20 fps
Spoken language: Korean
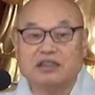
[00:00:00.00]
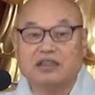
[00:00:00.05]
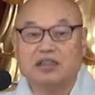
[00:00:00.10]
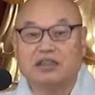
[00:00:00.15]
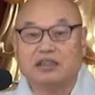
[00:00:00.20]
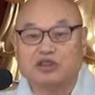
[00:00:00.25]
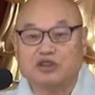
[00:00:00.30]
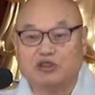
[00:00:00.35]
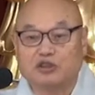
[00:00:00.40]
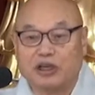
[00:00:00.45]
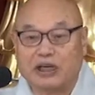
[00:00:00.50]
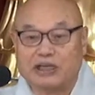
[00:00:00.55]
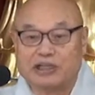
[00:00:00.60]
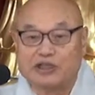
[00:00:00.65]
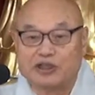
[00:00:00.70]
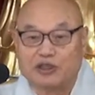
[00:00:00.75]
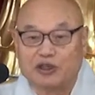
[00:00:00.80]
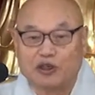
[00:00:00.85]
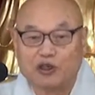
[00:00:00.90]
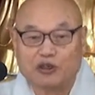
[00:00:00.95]
여의주
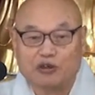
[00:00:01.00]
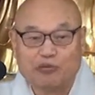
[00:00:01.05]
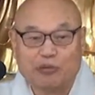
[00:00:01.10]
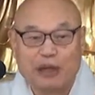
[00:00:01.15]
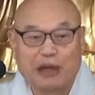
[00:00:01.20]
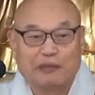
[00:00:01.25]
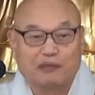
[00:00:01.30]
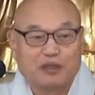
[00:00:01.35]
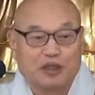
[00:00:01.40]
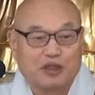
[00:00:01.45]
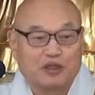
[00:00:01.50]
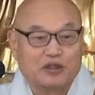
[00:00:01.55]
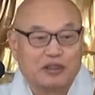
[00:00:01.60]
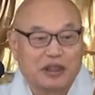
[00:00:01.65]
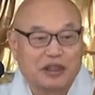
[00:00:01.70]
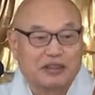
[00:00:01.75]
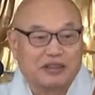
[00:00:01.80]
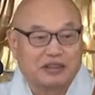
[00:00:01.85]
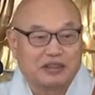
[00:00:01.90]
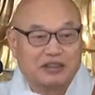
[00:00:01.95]
알죠? 마음대로
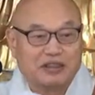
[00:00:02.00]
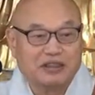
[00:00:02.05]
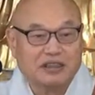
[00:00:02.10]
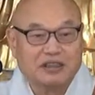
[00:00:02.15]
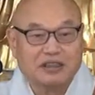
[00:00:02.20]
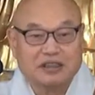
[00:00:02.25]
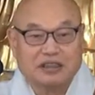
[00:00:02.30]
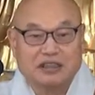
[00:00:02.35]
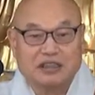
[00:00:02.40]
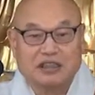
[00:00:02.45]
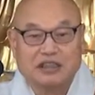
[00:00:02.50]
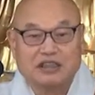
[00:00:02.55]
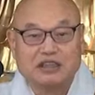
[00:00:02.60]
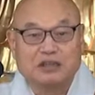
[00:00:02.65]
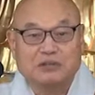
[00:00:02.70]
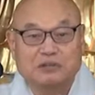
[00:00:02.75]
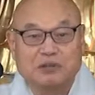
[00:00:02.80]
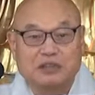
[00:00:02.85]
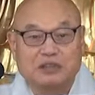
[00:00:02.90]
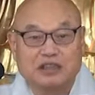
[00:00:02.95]
되는
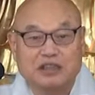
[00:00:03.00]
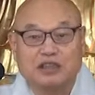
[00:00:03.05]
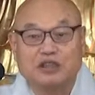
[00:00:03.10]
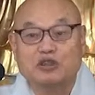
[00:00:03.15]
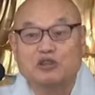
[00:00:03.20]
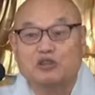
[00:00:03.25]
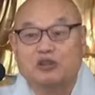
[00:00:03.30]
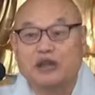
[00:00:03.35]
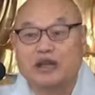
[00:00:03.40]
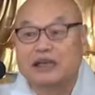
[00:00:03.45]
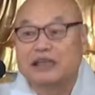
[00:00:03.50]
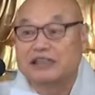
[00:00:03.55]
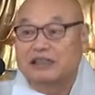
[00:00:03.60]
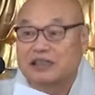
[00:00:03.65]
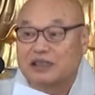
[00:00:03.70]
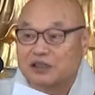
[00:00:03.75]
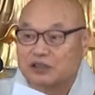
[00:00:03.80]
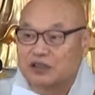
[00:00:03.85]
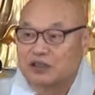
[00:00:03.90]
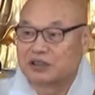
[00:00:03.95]
신심은 여의주와
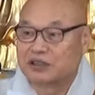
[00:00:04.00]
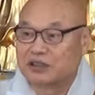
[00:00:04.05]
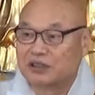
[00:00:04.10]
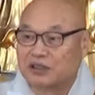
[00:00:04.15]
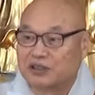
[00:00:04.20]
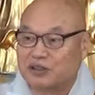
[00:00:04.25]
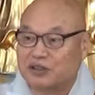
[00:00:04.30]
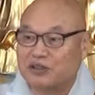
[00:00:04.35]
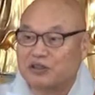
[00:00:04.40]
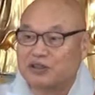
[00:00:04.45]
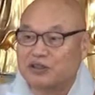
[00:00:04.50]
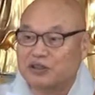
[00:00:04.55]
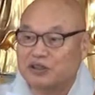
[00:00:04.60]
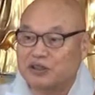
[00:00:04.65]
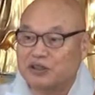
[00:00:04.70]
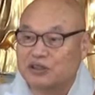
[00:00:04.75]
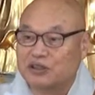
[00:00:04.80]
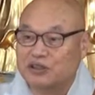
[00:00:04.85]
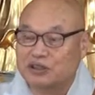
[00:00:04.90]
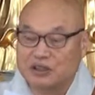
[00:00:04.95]
같다고 그랬어요
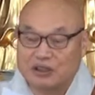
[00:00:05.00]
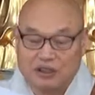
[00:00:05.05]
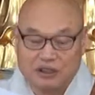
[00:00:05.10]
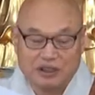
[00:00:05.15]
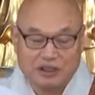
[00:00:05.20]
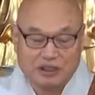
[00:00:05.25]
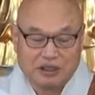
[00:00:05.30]
어,